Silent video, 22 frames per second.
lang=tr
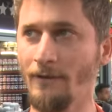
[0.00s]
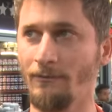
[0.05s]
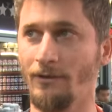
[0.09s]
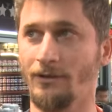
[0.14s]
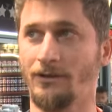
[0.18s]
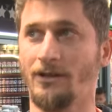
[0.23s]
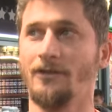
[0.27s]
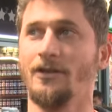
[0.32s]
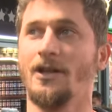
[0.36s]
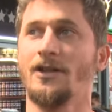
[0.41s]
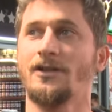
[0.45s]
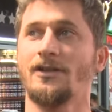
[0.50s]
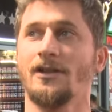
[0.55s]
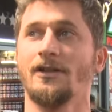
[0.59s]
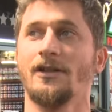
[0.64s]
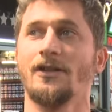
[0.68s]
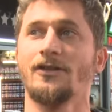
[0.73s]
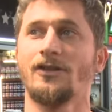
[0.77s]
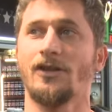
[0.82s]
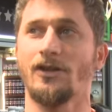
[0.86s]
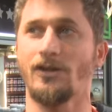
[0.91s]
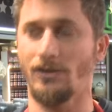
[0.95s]

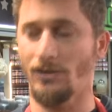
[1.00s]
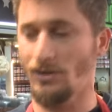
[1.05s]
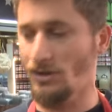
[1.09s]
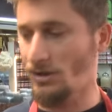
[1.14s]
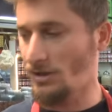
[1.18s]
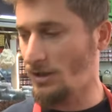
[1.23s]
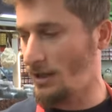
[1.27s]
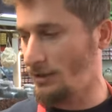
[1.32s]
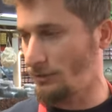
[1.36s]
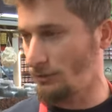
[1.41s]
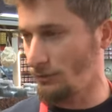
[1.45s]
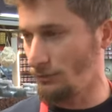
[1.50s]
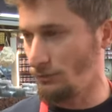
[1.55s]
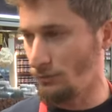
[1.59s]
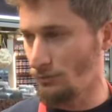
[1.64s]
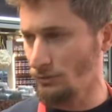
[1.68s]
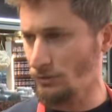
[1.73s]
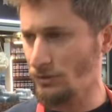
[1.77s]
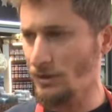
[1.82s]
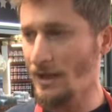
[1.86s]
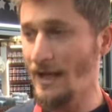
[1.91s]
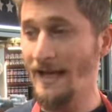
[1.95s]
Vatandaşlardan çeşitli şikayet
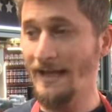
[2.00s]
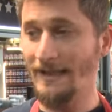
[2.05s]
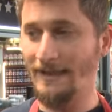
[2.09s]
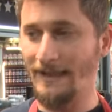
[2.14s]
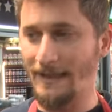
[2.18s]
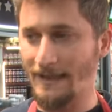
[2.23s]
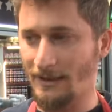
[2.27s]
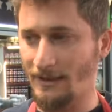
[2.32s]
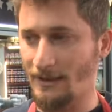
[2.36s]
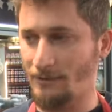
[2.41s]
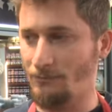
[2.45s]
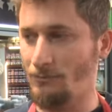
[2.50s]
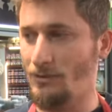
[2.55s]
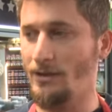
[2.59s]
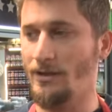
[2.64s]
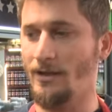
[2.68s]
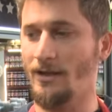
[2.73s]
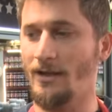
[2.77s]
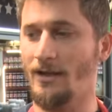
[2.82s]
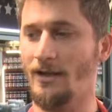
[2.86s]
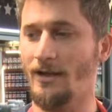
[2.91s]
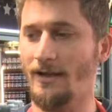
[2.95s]
alıyoruz. Dikkat
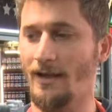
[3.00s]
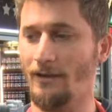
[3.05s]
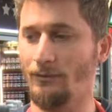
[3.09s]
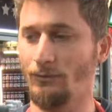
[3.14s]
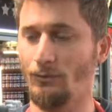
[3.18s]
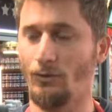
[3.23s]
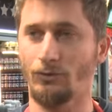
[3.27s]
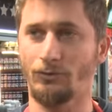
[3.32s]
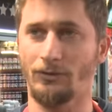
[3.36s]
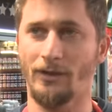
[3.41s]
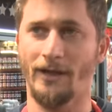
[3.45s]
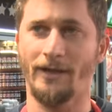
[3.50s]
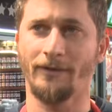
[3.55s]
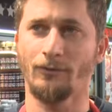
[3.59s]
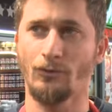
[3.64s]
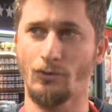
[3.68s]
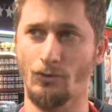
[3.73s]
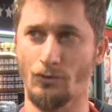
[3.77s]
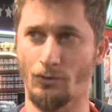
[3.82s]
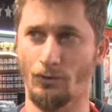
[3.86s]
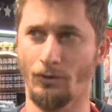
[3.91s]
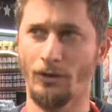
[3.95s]
etmeleri gereken nokta
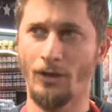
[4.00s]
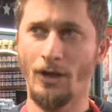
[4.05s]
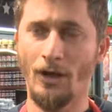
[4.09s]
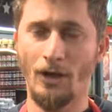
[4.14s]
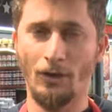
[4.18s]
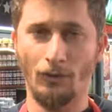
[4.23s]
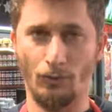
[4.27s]
şu.